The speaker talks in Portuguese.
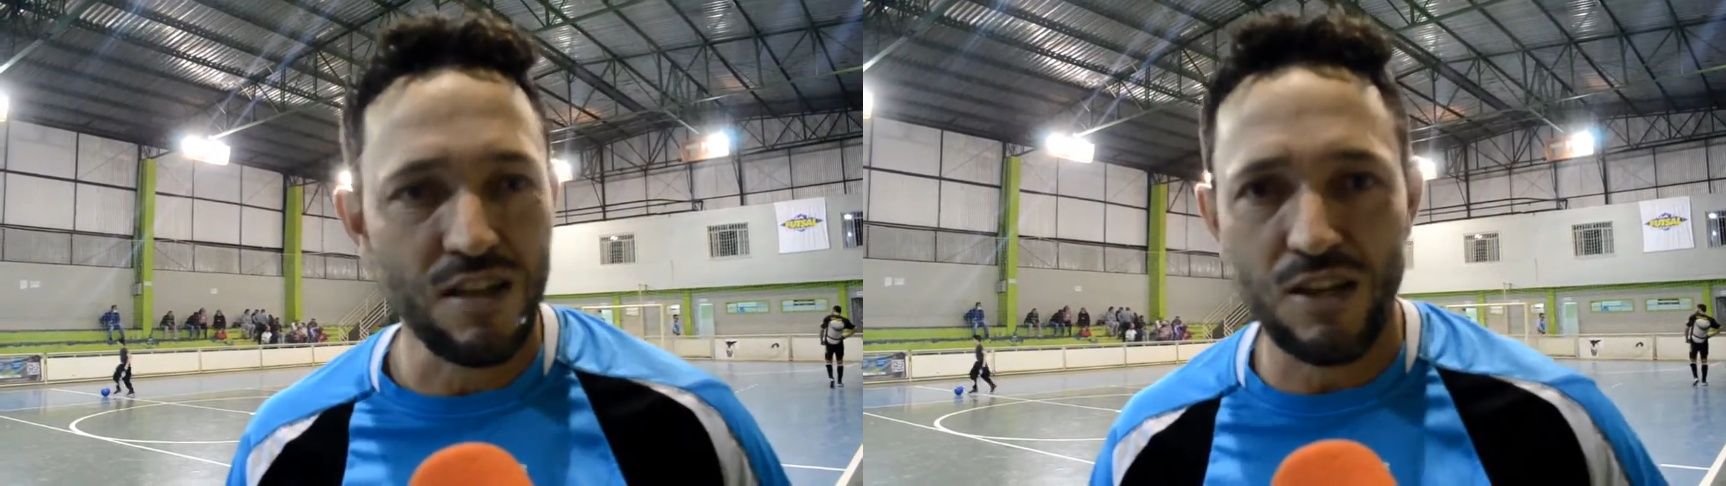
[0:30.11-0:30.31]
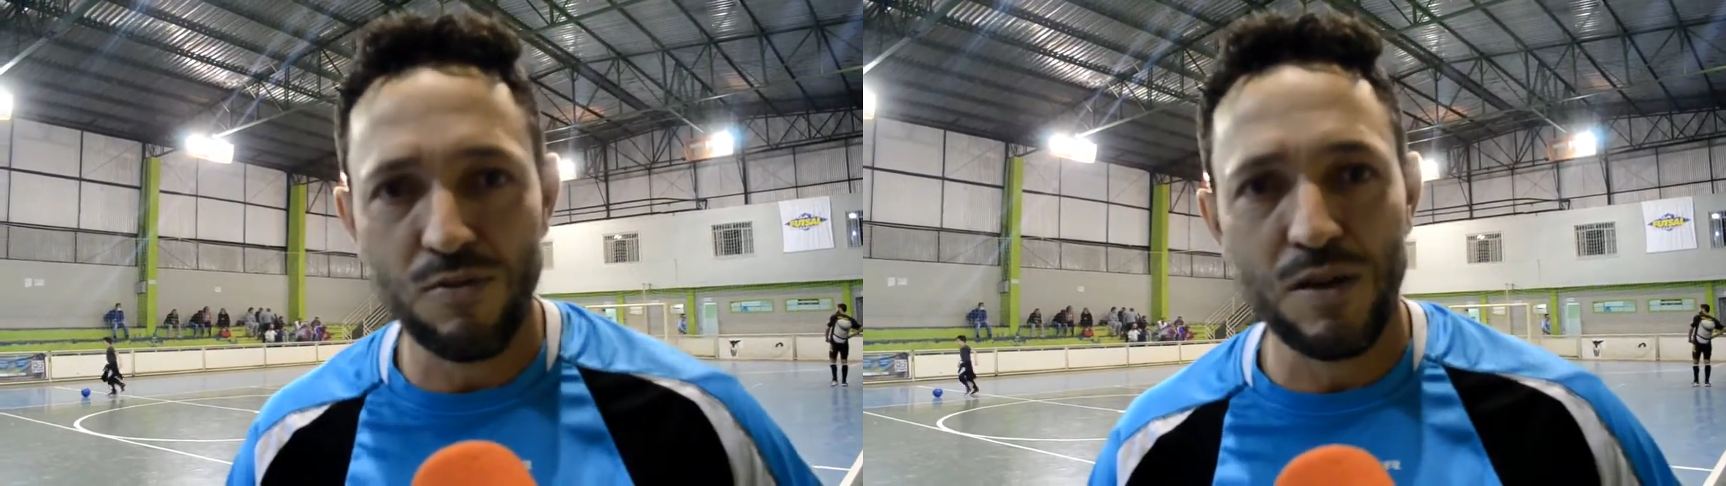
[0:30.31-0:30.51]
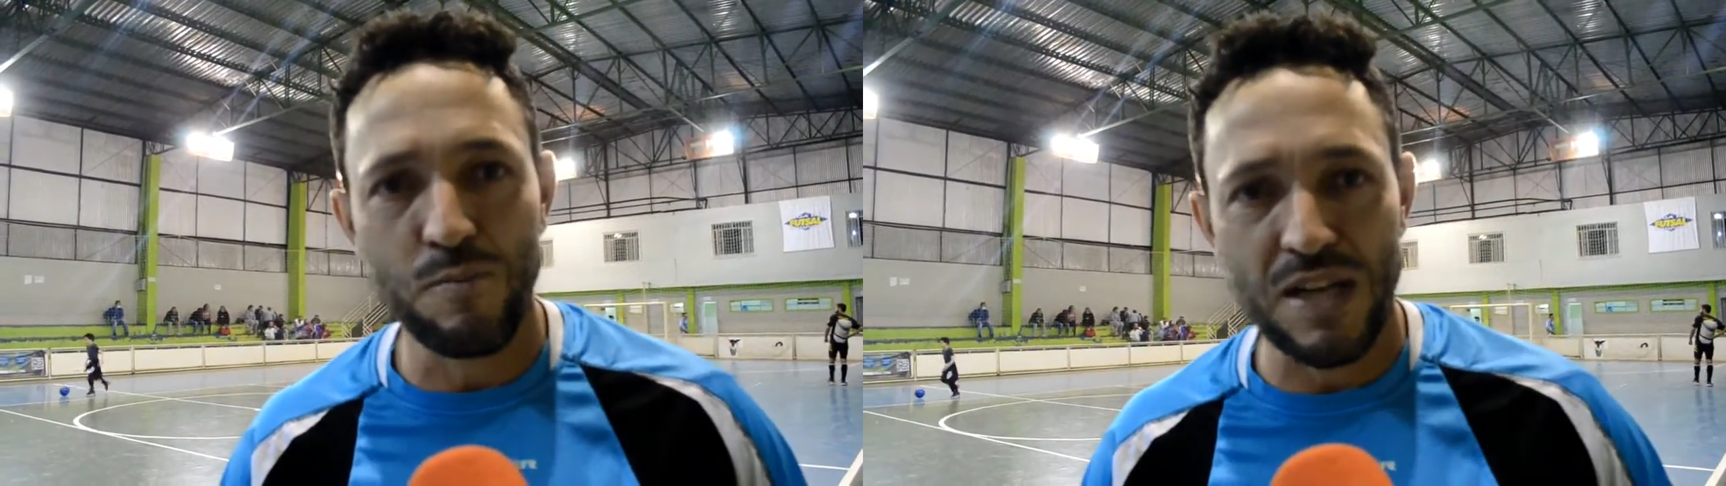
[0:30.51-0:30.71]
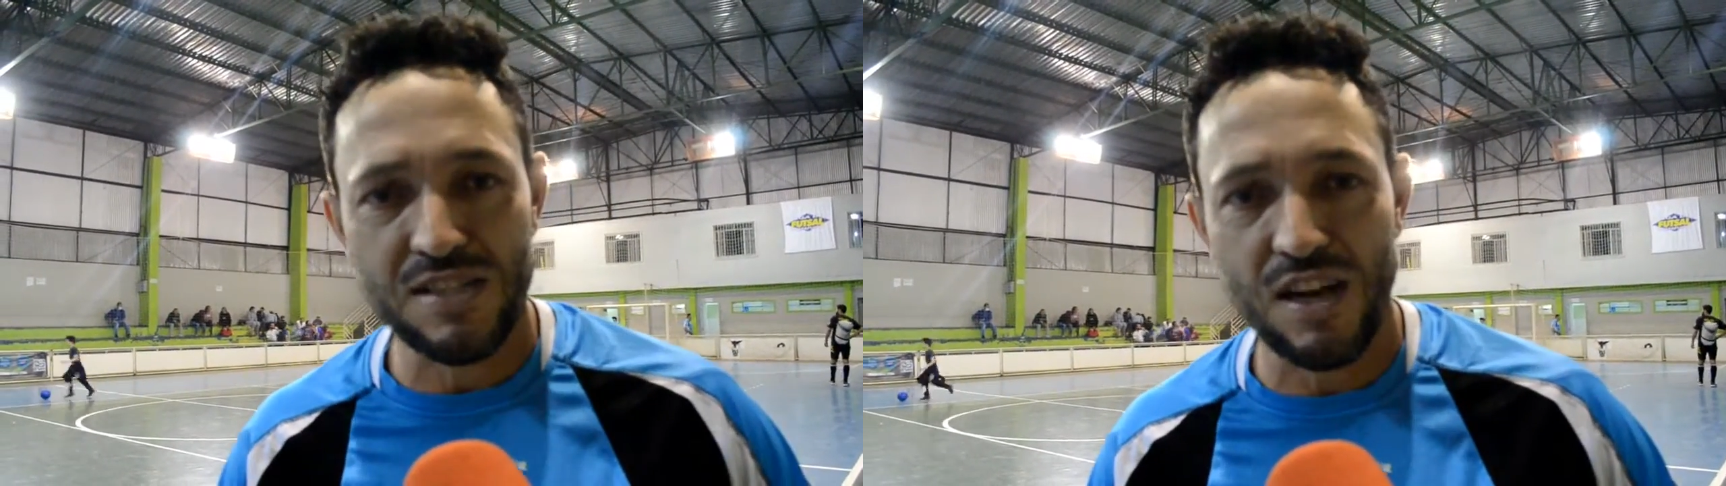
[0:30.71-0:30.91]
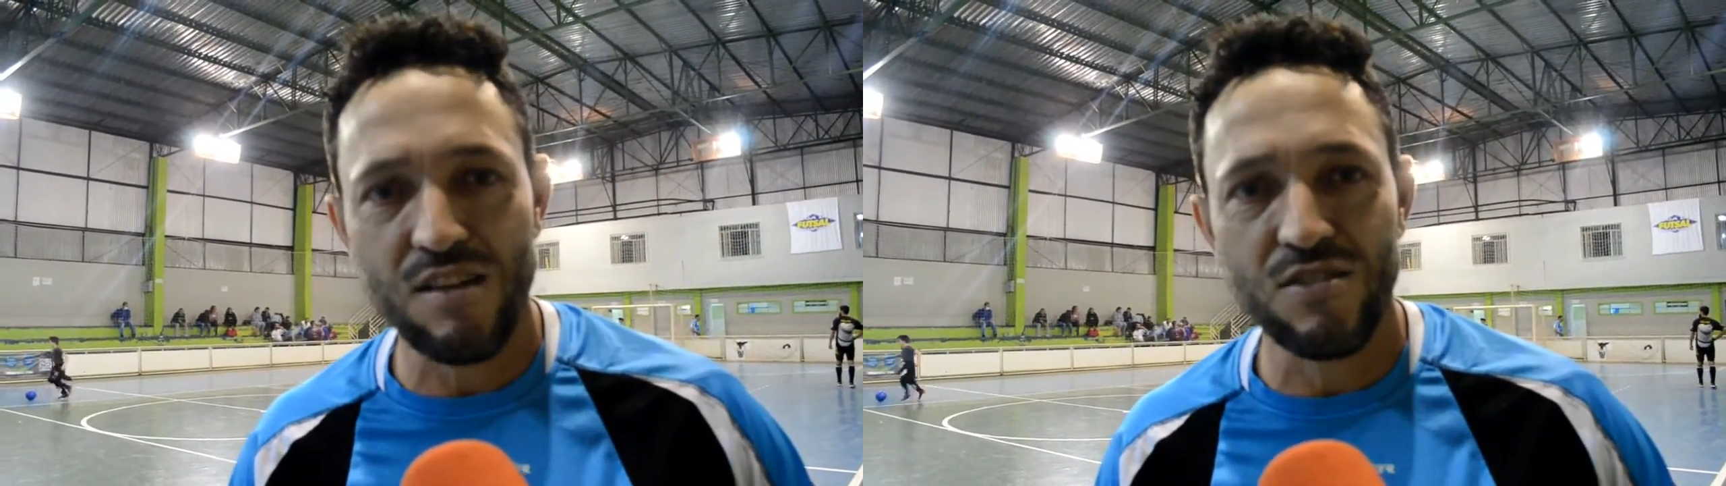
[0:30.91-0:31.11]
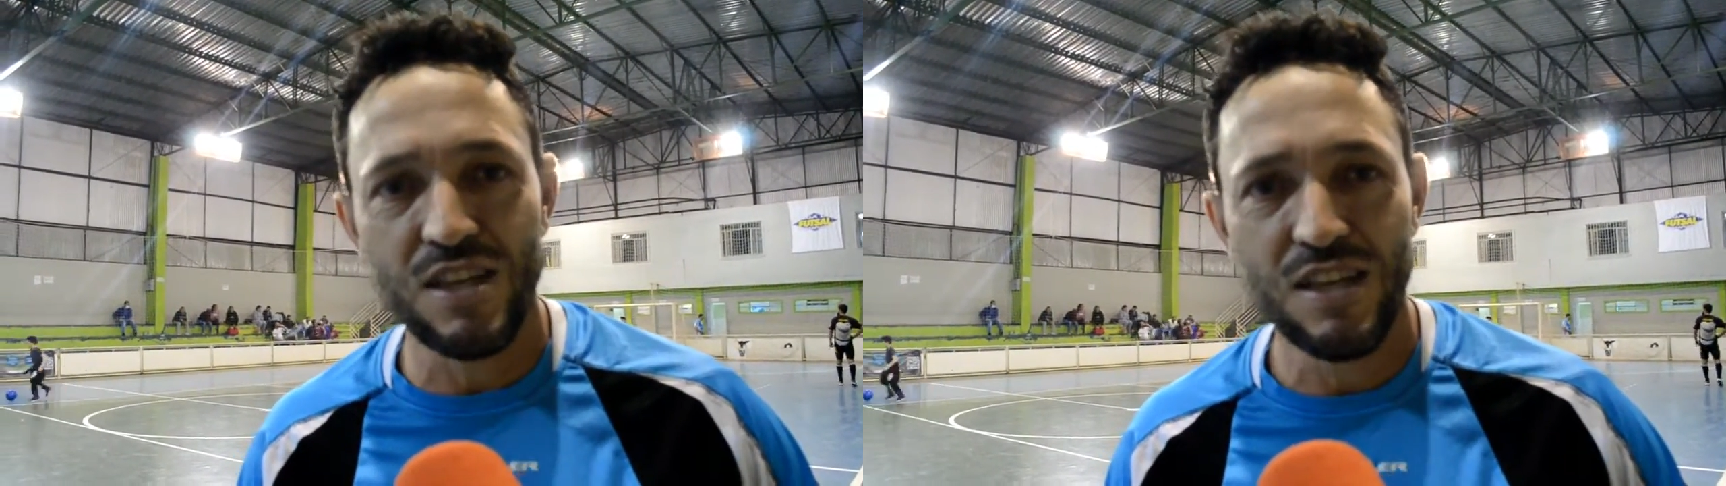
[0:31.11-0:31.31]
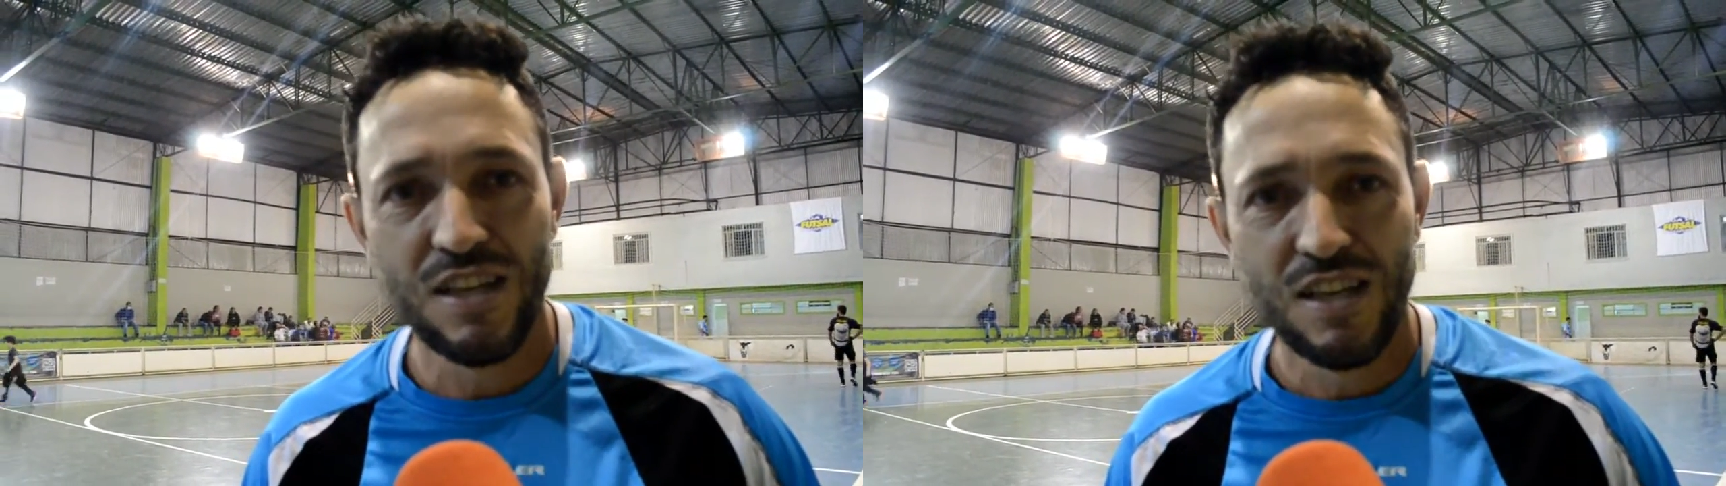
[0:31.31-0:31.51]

que nem o passado aí.